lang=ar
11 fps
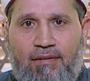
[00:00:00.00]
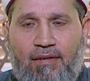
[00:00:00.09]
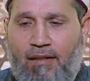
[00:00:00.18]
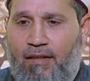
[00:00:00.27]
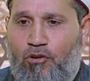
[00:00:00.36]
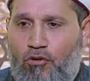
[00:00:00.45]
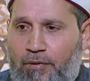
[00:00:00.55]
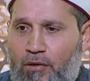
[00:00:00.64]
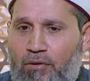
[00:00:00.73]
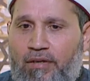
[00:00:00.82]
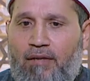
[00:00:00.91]
الرجل
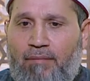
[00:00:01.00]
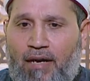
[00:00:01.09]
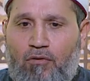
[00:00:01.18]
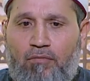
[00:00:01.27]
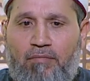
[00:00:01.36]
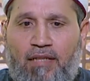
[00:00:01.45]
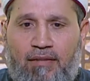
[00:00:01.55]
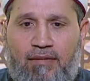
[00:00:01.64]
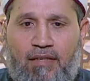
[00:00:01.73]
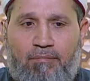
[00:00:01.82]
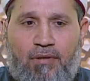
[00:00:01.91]
بينكر معلوم من
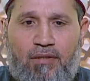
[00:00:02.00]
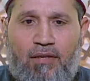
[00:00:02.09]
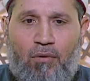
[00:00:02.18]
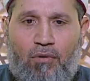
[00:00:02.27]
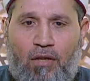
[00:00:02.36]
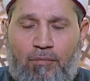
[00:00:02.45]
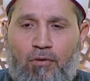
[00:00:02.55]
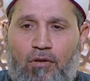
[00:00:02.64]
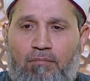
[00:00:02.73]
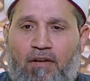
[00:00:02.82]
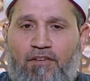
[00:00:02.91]
الدين بالضرورة
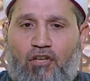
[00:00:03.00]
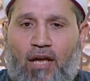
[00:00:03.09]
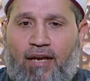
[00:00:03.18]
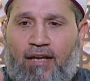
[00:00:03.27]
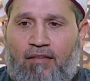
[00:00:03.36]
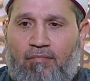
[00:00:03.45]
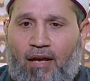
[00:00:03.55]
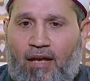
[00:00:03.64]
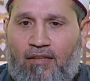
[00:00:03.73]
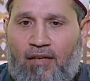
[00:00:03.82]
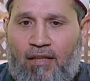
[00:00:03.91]
بيقول ما فيش حاجة اسمها
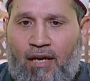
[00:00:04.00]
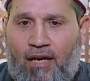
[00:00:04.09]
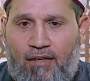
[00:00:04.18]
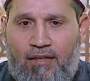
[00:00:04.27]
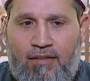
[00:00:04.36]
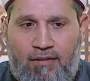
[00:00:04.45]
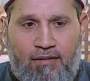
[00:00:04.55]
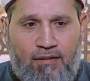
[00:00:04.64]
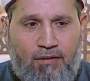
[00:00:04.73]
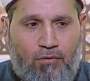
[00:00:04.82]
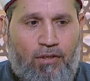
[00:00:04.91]
صلاة
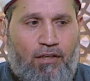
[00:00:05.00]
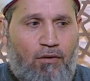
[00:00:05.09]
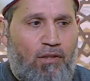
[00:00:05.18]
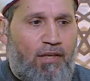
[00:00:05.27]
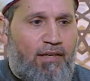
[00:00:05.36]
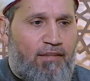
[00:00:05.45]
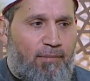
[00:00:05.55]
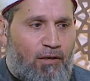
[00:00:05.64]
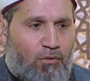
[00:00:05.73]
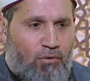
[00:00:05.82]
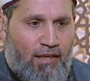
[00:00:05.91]
ويجي يقول لك أنت
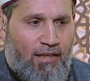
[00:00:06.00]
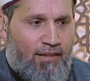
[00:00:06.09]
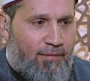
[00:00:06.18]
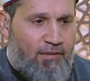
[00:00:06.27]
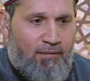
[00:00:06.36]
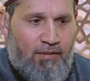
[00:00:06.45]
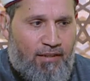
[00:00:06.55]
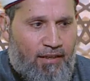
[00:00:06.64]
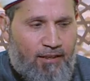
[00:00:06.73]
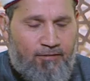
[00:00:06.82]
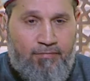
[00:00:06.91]
مجنونة إيه اللي أنت بتعمليه
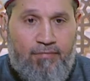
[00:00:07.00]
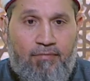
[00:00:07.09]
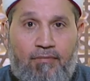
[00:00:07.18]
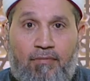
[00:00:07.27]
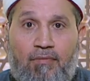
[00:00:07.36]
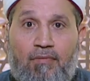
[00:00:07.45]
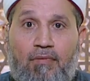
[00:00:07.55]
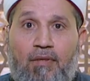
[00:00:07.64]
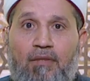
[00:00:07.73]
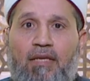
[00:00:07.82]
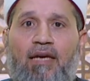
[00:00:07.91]
ده
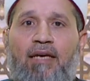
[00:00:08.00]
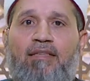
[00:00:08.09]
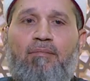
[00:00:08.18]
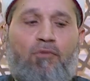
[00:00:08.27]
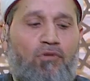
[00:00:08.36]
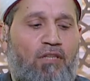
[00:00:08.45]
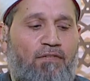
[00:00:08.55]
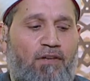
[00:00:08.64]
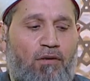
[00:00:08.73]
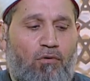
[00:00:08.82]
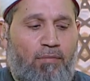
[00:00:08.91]
ده يتم
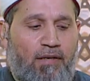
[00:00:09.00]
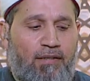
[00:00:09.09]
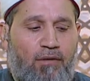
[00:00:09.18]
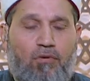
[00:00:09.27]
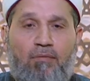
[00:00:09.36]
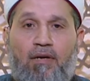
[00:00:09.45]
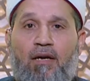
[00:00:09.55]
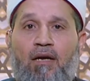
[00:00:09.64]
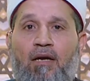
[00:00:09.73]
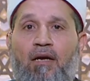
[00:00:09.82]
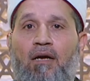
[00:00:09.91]
التفريق
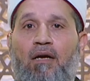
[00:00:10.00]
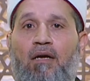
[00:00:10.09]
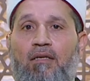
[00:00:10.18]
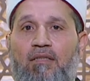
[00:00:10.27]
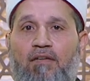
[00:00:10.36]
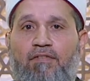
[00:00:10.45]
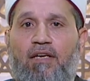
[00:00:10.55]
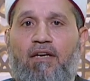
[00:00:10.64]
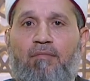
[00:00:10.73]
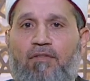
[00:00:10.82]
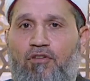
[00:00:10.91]
بينكما
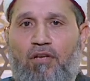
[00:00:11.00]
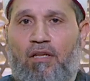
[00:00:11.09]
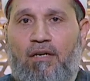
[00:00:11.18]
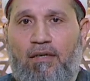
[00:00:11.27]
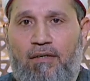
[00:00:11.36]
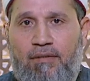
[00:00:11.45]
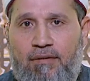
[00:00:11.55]
تفريق ما فيش طلاق